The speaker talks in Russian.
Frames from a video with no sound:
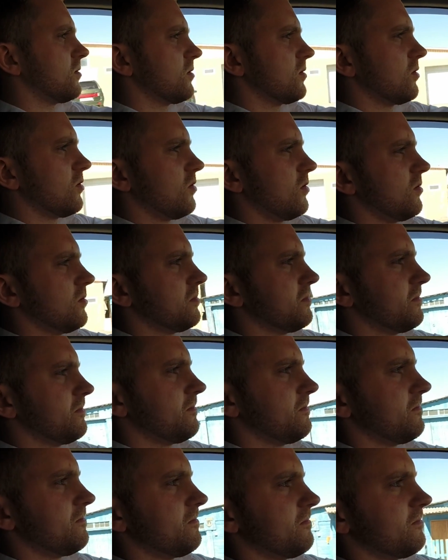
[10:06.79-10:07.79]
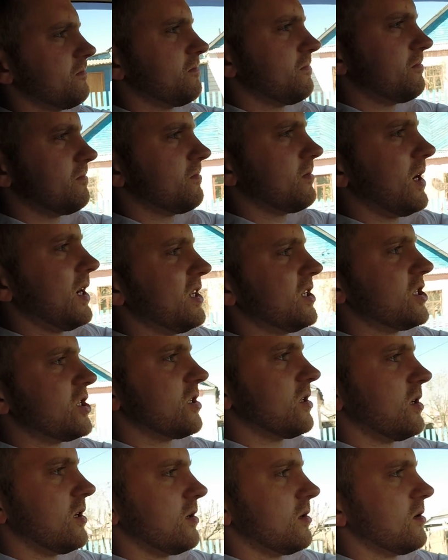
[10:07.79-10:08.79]
Но
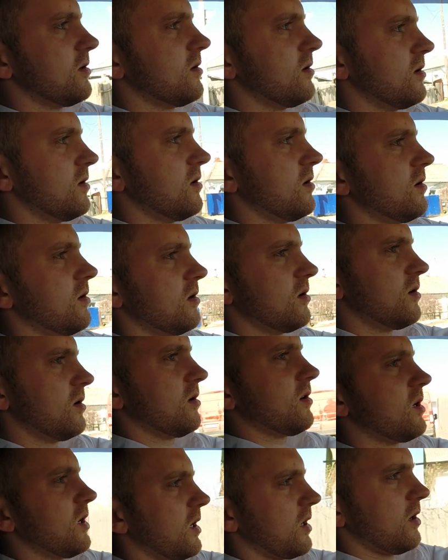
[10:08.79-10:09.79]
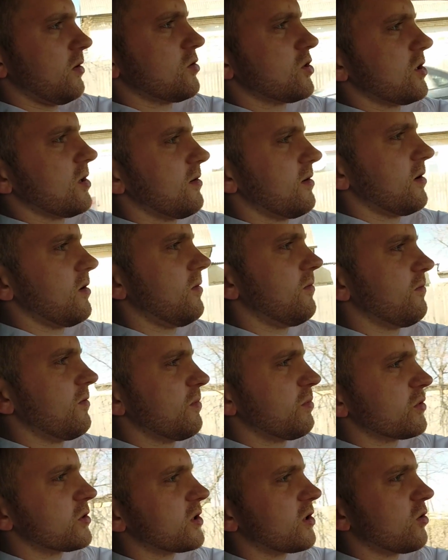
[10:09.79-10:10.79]
лично, как я уже говорил в
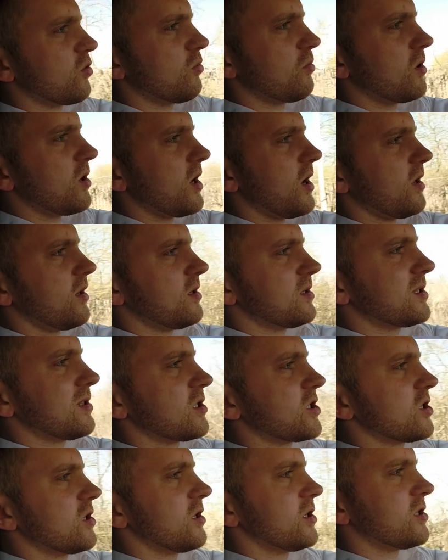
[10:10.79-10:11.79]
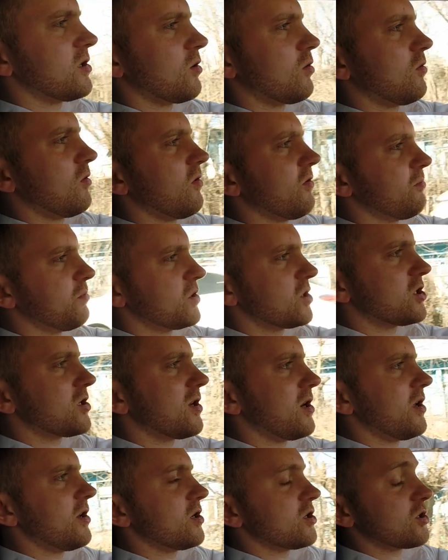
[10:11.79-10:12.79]
выпуске, у меня не сложилось такого
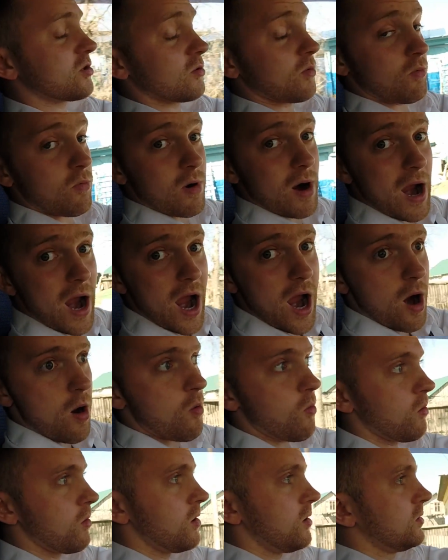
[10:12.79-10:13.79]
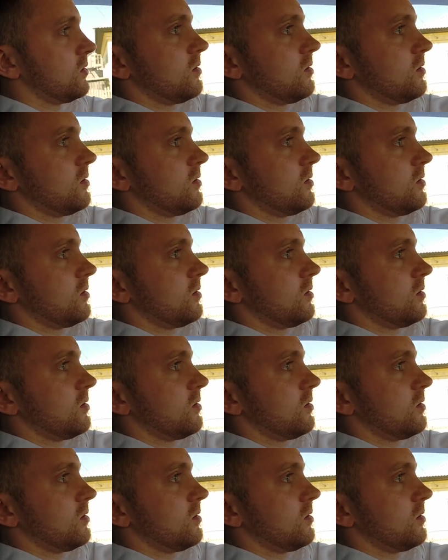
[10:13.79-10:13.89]
впечатления, что вау,